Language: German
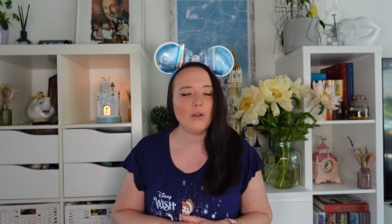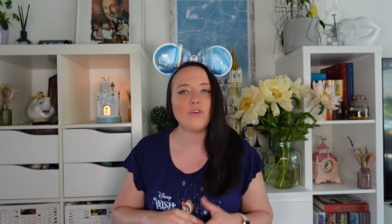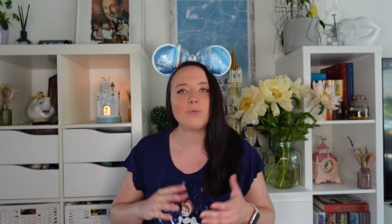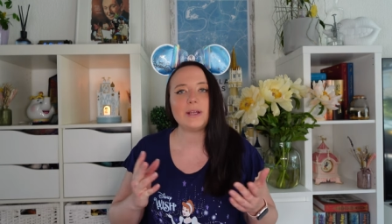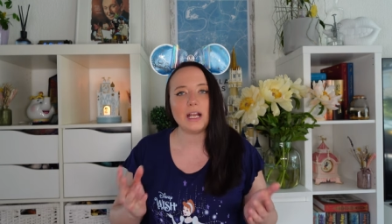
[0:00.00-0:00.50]

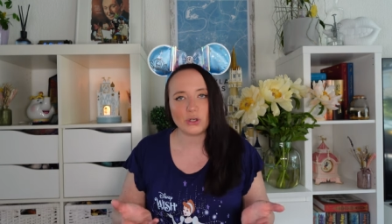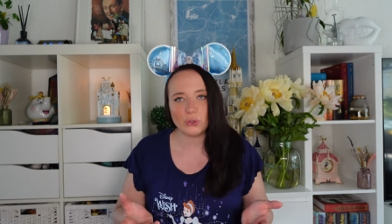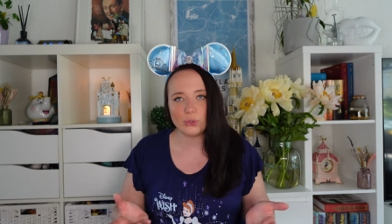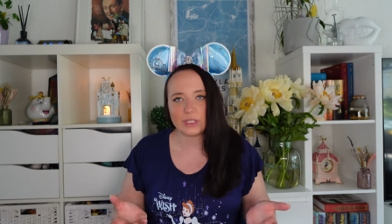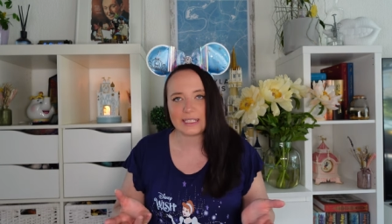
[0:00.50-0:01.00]
von meiner
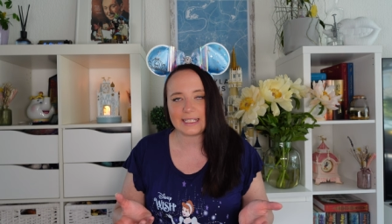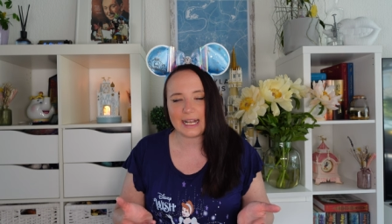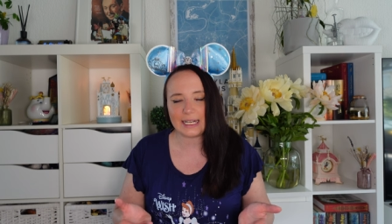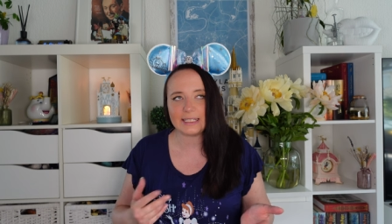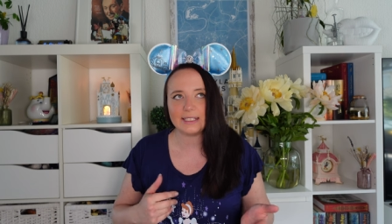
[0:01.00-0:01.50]
Cruise
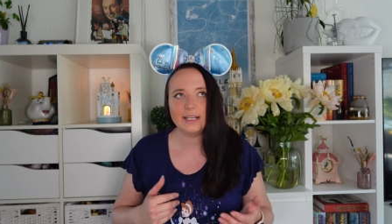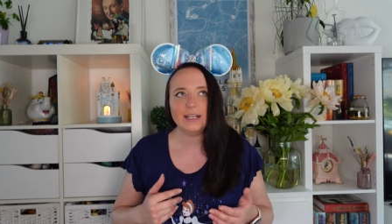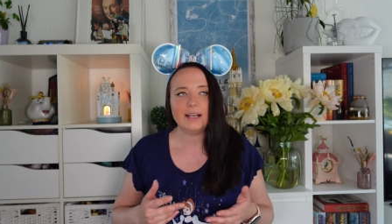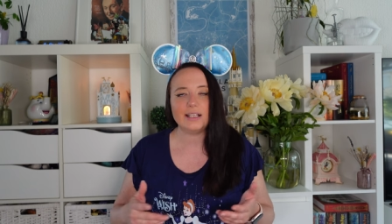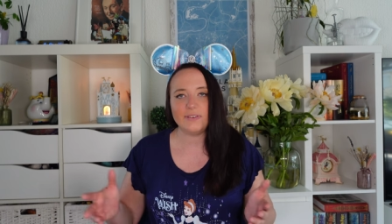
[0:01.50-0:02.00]
gesagt,
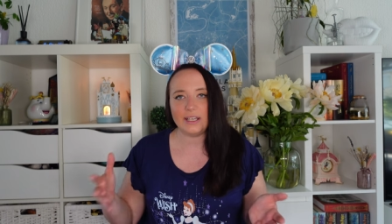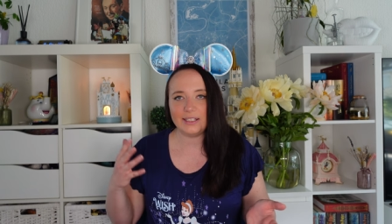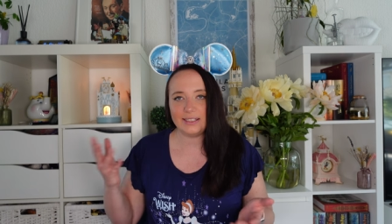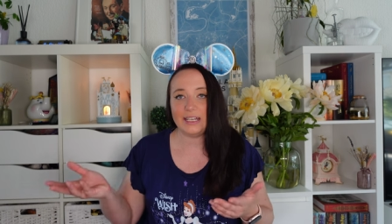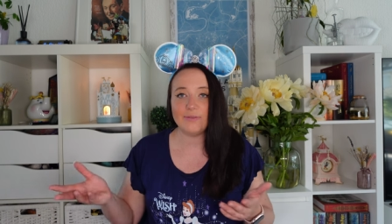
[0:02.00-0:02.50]
also
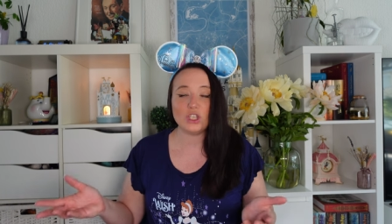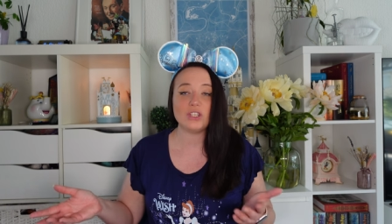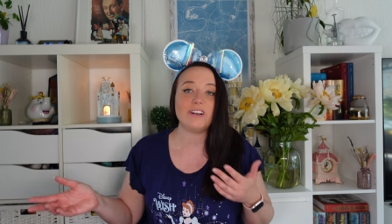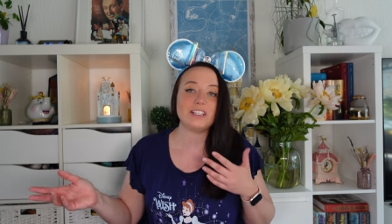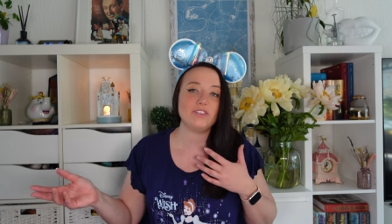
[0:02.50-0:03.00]
wer sehen
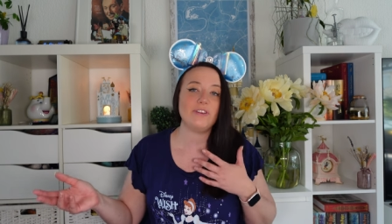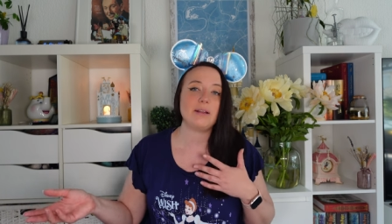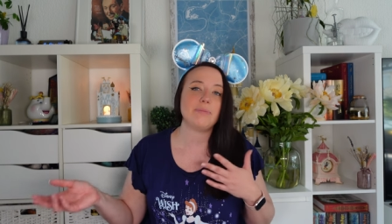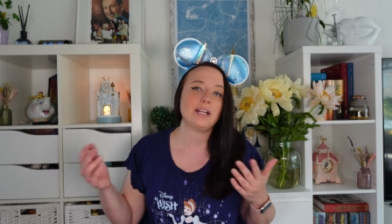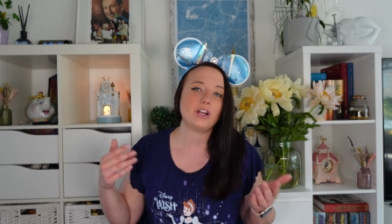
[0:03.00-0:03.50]
möchte, was ich
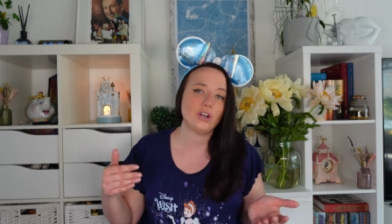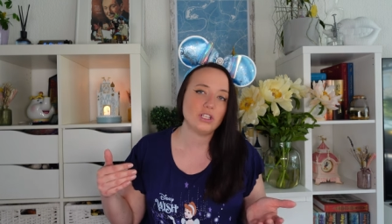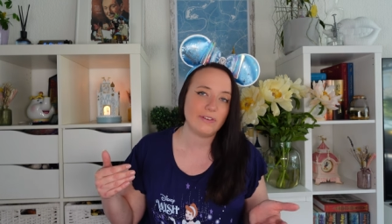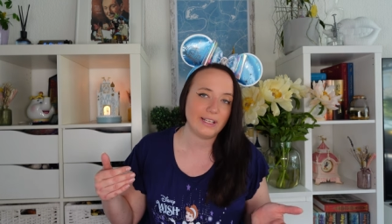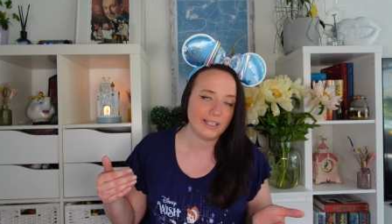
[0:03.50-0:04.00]
während meiner
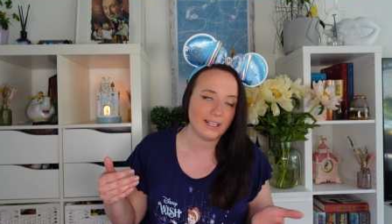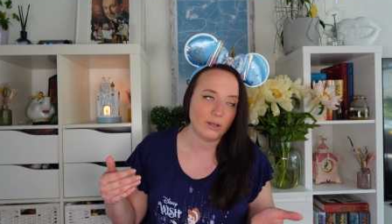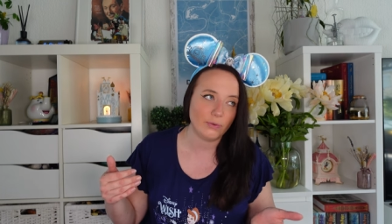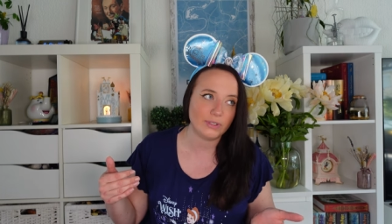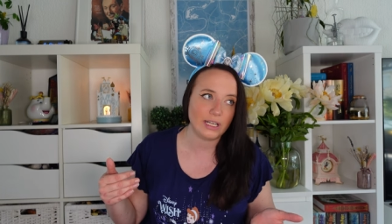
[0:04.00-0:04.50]
Kreuzfahrt
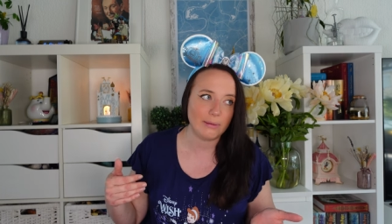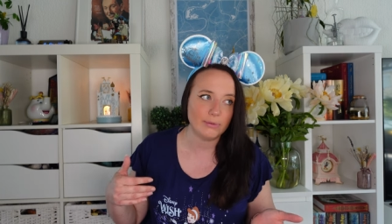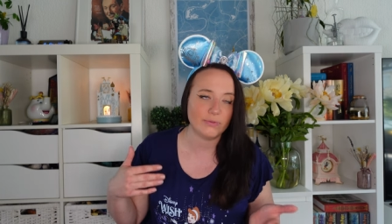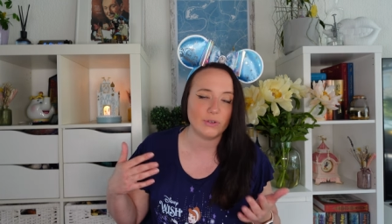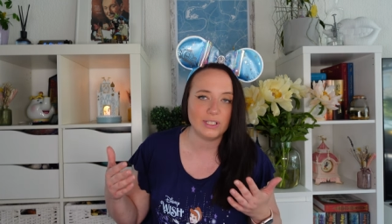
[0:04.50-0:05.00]
gekauft
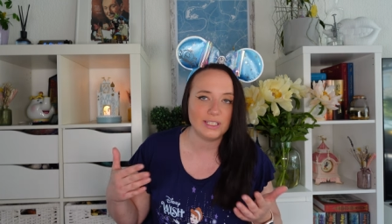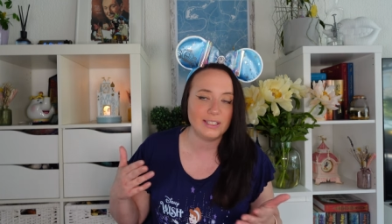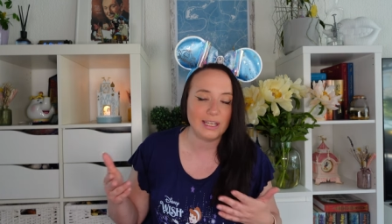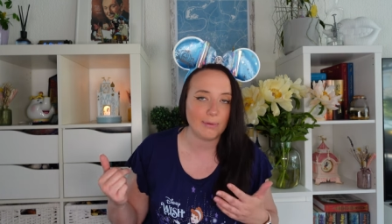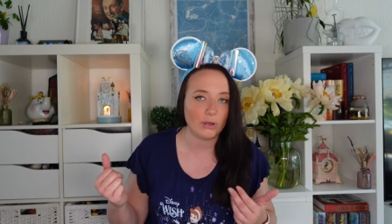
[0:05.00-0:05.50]
habe, von
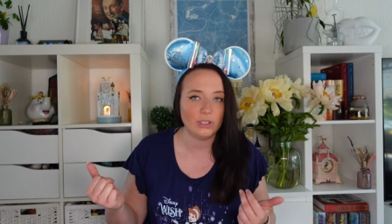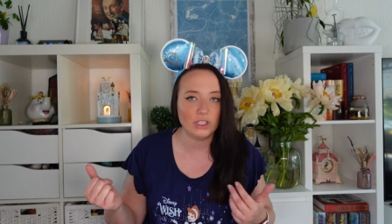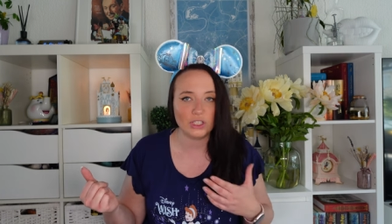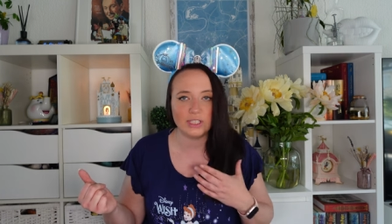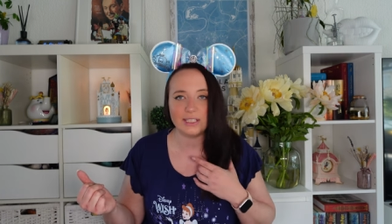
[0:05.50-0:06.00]
Disney, aber auch
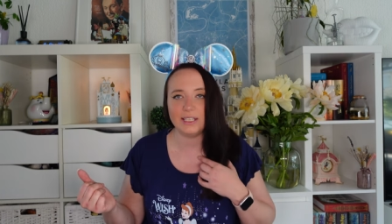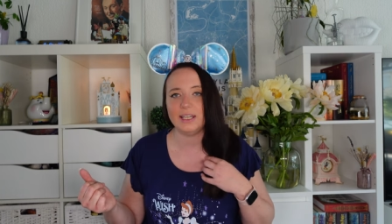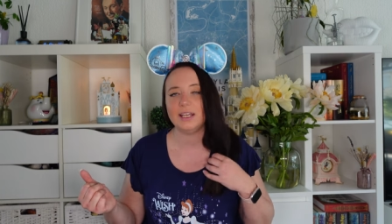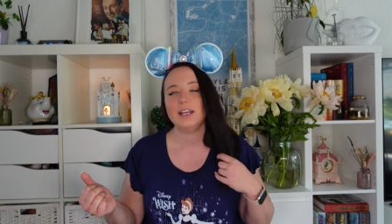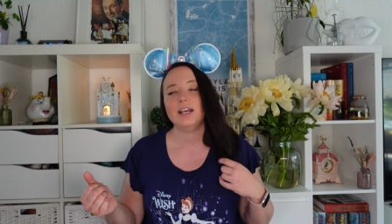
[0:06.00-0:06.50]
nicht
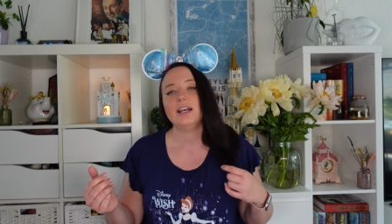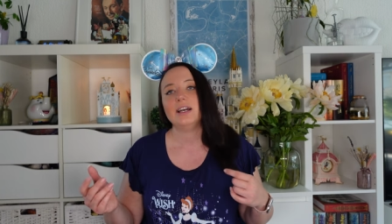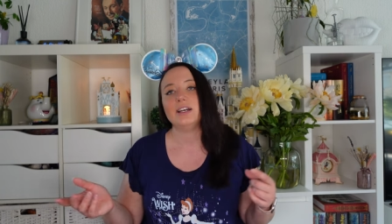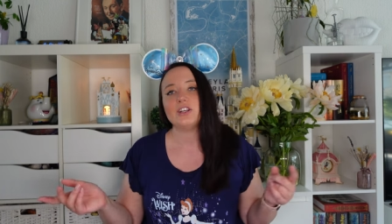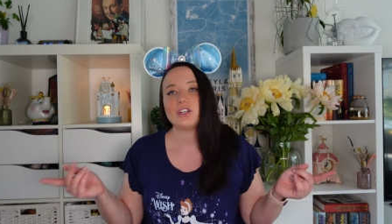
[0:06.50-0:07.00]
Disney,
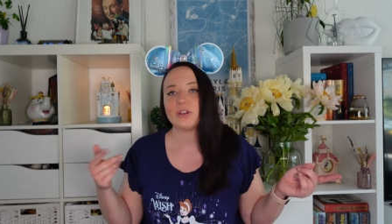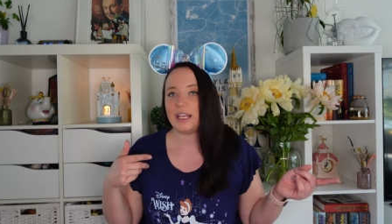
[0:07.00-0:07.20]
äh, schaut